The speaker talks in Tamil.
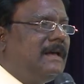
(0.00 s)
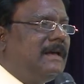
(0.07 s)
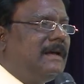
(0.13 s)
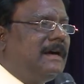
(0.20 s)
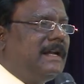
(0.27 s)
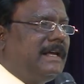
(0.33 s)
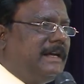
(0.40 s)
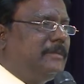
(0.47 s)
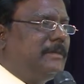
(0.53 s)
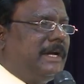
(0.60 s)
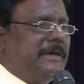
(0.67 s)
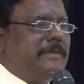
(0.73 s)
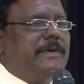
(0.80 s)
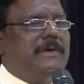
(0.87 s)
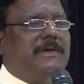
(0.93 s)
ஆனால் என்
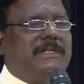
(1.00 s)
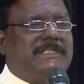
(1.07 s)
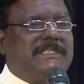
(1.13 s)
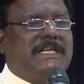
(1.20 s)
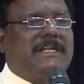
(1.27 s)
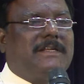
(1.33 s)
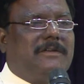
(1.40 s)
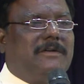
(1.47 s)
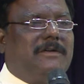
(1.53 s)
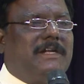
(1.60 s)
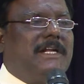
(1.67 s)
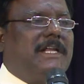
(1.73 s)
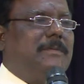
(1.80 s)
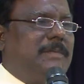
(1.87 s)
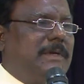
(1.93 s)
மனைவியோடு சேர்ந்தோ
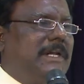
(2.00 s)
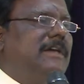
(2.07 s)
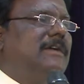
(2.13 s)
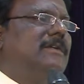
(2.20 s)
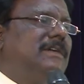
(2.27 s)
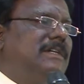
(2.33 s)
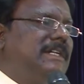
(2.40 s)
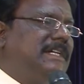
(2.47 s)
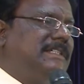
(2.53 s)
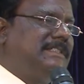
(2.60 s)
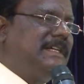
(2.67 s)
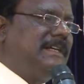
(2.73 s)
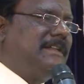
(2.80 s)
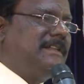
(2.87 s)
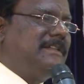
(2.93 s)
இல்லை என் பிள்ளையோடு நான்
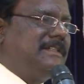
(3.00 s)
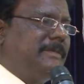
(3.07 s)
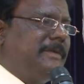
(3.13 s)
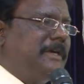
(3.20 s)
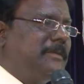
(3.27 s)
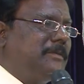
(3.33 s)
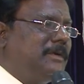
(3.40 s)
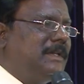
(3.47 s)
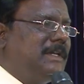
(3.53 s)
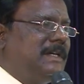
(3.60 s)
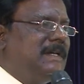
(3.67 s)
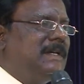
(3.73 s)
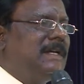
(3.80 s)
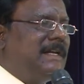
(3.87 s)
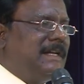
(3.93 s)
சேர்ந்து ஜெபிக்கும் போது
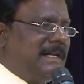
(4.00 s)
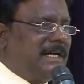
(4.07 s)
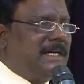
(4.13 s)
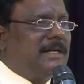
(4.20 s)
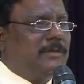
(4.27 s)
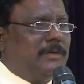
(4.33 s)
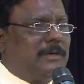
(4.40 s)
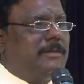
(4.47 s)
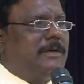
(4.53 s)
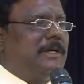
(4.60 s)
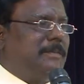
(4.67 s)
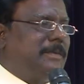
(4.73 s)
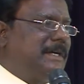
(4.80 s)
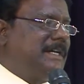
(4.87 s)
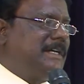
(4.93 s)
நாங்கள்
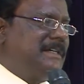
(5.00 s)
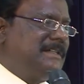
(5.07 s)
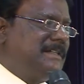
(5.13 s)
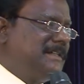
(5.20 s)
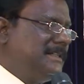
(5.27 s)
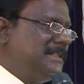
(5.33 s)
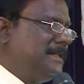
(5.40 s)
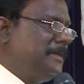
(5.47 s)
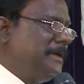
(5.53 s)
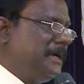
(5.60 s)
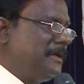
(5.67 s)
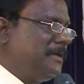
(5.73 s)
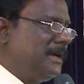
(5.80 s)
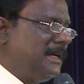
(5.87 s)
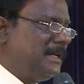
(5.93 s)
ஒருமுனைப்பட்டு
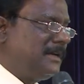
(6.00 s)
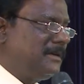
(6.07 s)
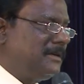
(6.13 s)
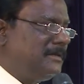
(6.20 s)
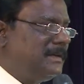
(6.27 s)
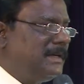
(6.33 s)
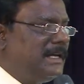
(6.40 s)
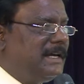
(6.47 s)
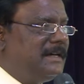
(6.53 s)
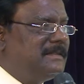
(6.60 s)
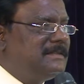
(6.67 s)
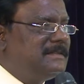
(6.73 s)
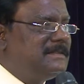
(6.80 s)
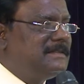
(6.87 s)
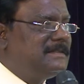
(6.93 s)
ஜெபிக்கிறவர்களாக இருக்கிறோம் இல்லையா
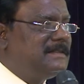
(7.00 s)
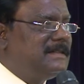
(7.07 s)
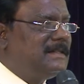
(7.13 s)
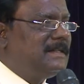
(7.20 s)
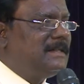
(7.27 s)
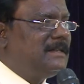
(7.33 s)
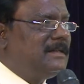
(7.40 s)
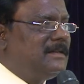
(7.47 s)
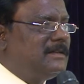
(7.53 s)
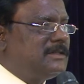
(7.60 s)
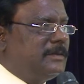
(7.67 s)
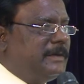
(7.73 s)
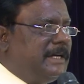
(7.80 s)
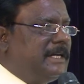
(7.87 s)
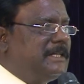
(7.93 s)

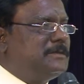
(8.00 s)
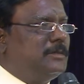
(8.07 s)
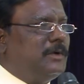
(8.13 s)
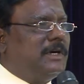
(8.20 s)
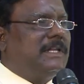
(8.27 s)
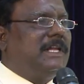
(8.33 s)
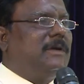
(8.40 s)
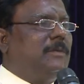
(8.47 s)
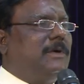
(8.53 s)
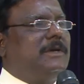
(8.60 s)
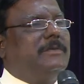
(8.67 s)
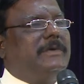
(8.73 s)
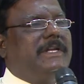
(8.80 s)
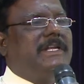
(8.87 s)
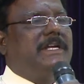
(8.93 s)
ஸோ வென் இட் இஸ் மோர் தென் ஒன்
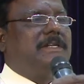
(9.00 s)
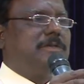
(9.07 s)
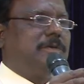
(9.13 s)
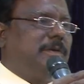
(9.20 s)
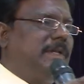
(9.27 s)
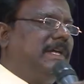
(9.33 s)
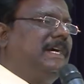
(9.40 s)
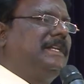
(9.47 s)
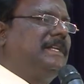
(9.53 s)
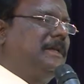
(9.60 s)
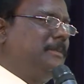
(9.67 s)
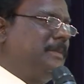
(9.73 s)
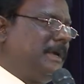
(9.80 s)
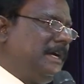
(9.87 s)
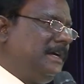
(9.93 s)
வி நீட் டு யுனைட்
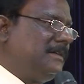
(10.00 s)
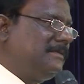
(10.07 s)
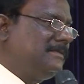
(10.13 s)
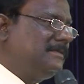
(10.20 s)
இன் ப்ரேயர்